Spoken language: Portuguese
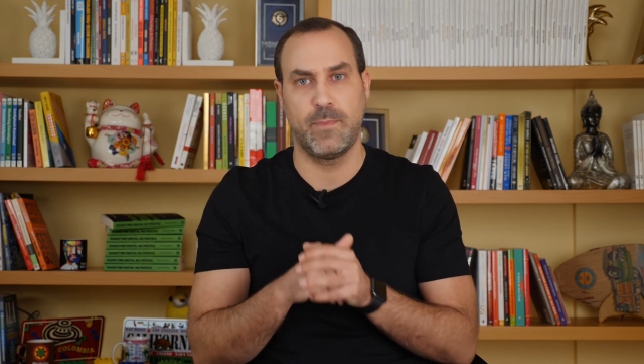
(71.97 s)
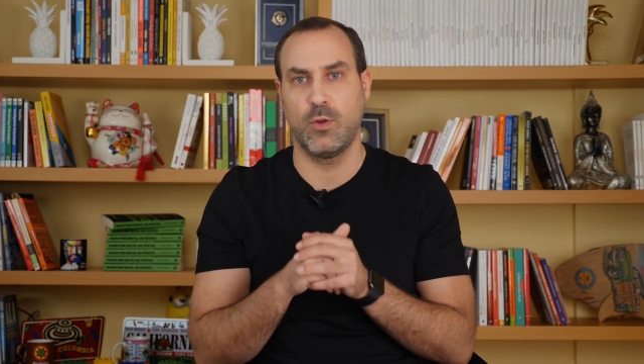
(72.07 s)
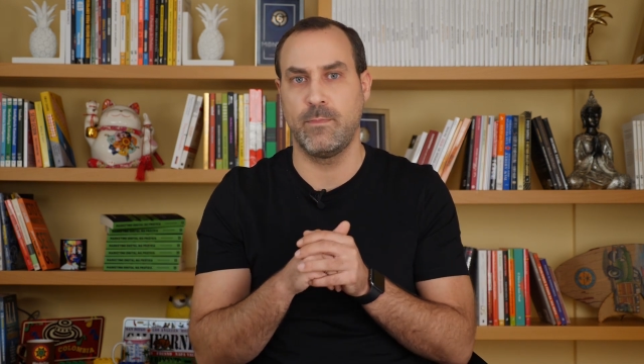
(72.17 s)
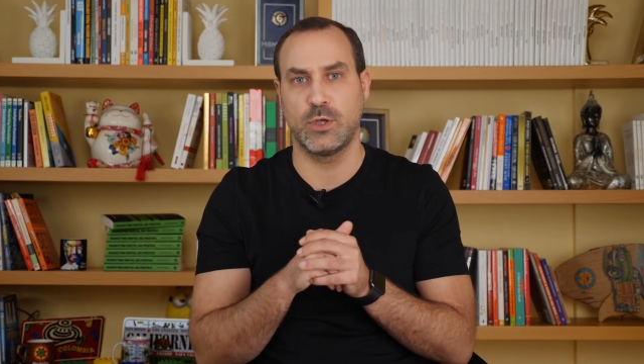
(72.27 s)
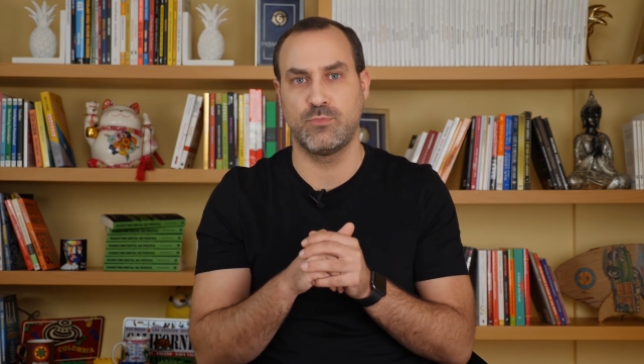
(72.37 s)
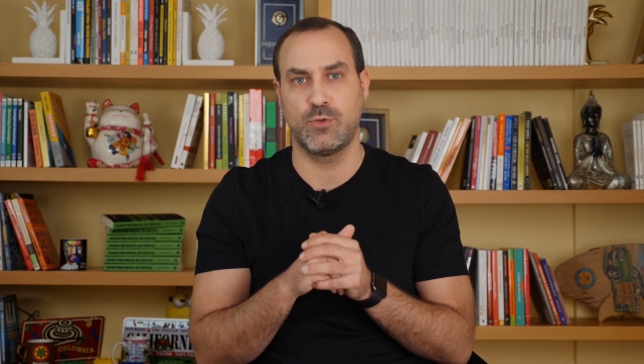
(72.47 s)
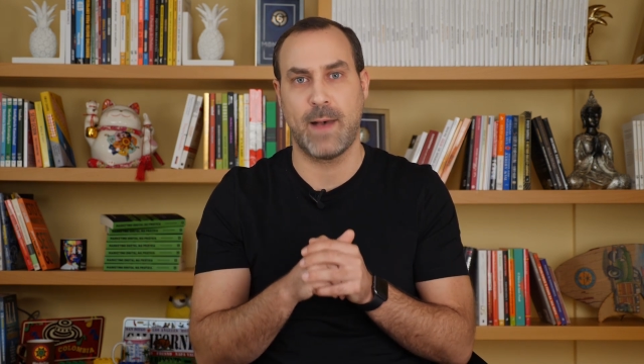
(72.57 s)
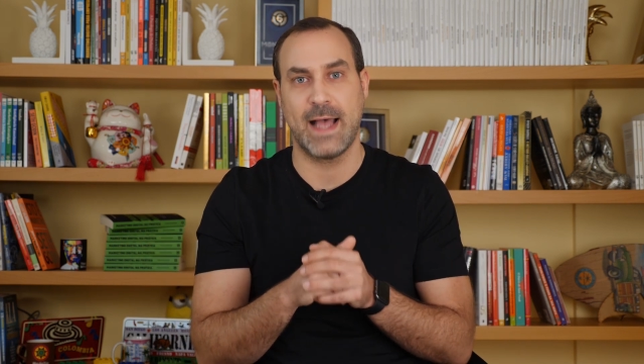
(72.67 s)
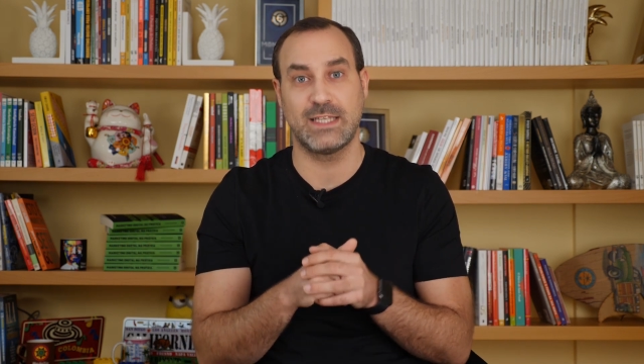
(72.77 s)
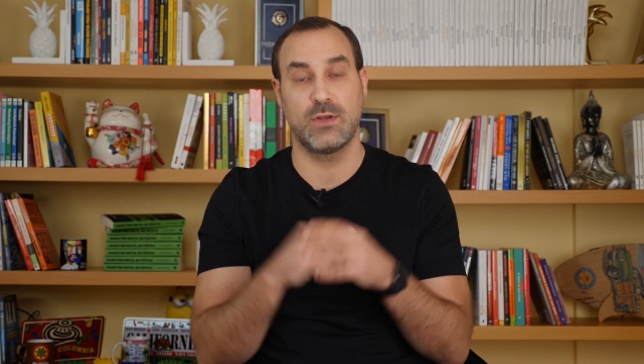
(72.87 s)
pelo mesmo
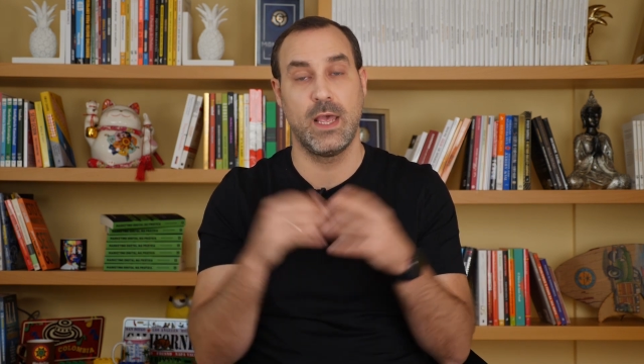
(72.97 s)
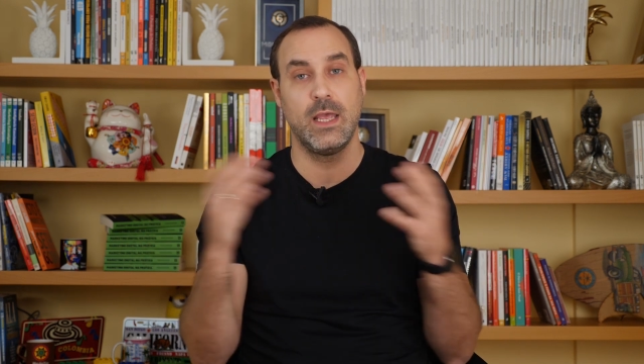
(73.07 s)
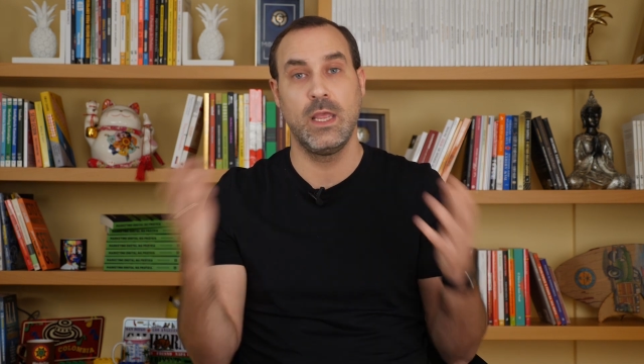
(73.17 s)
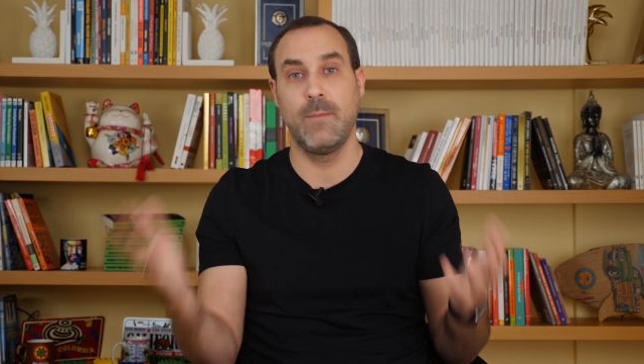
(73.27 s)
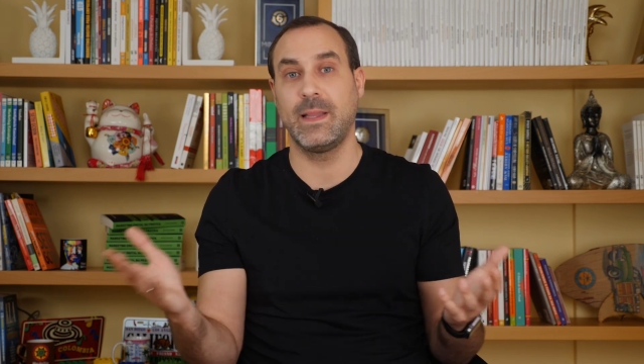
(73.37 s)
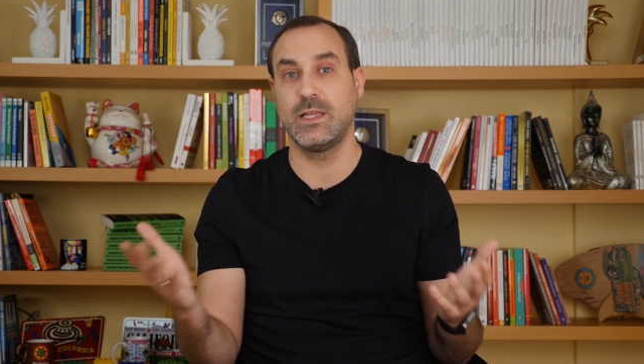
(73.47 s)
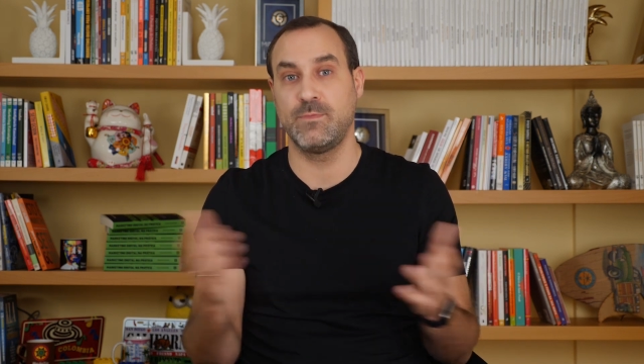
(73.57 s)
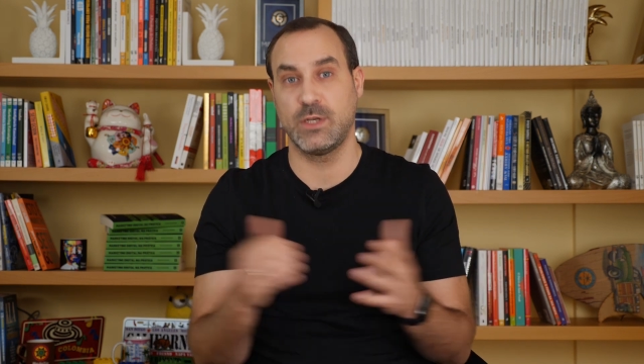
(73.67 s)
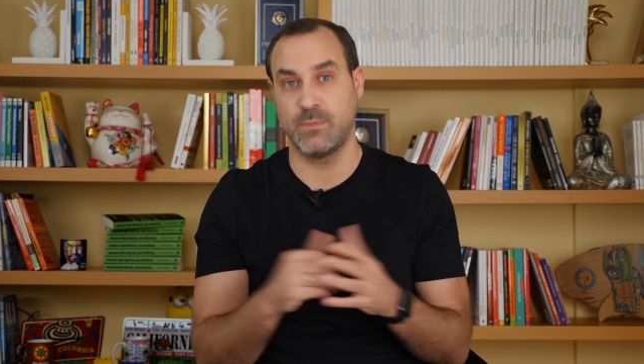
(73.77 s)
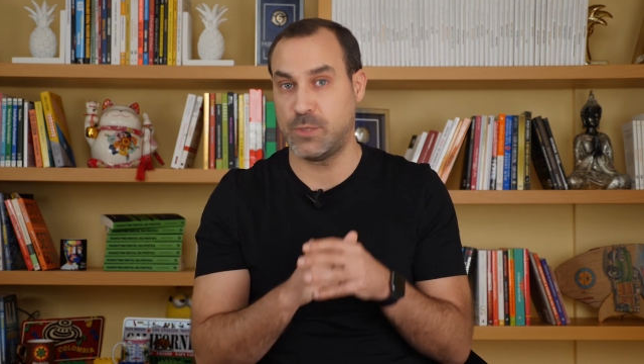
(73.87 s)
espaço e pelas
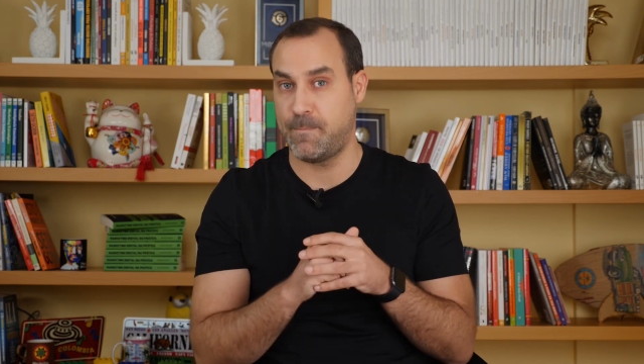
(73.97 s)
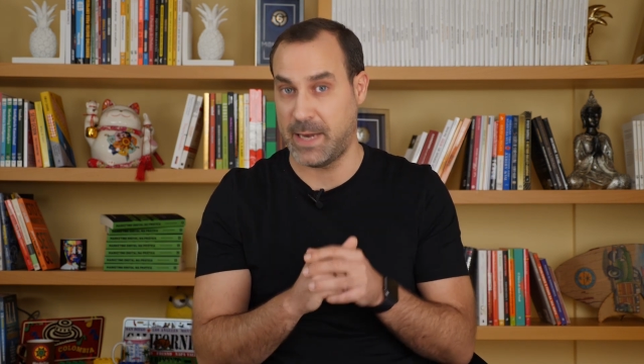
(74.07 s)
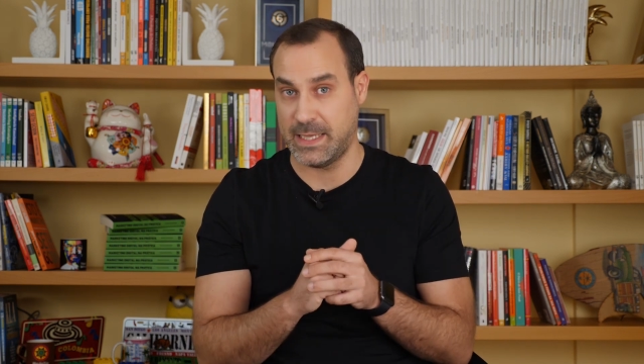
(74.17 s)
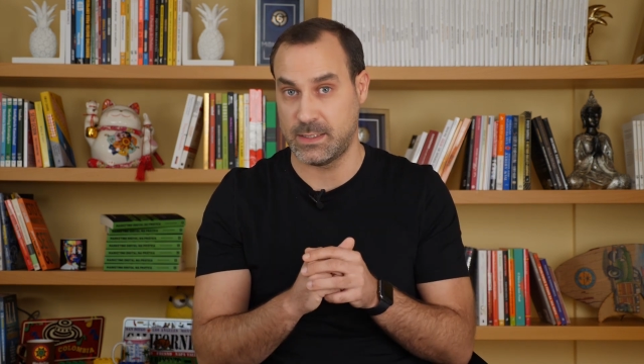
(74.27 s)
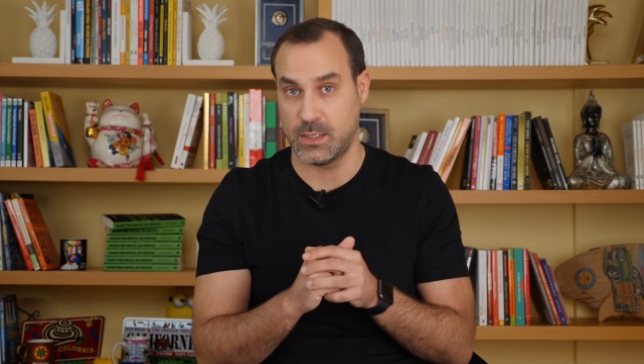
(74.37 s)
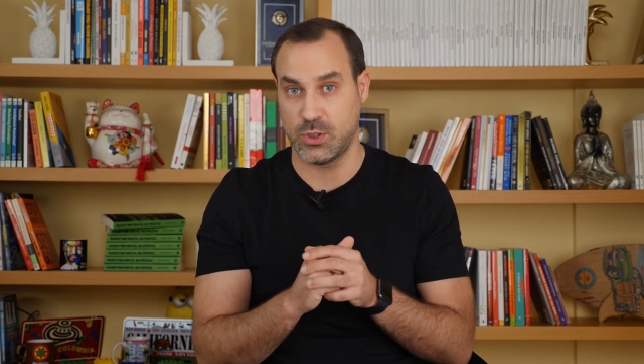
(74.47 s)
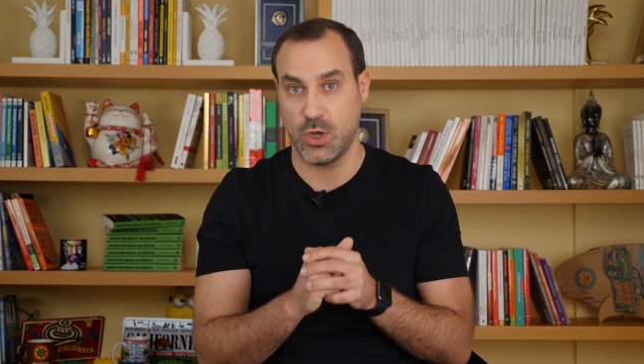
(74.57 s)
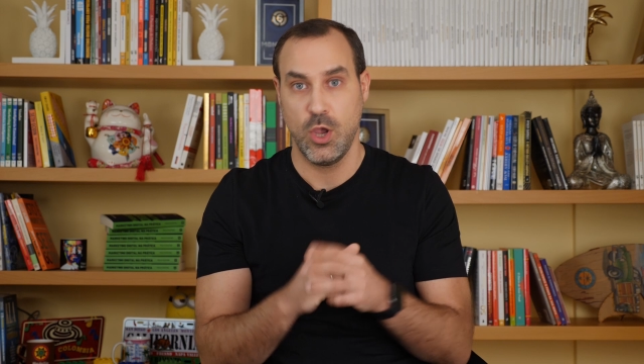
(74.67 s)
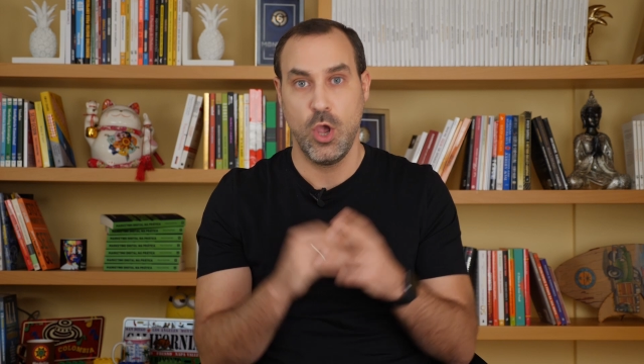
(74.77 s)
mesmas presas.